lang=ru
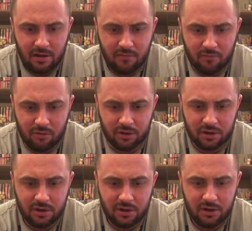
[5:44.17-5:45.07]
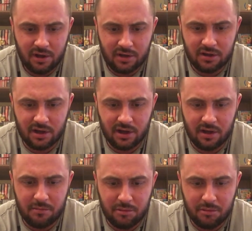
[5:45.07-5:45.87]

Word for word: Вот. Это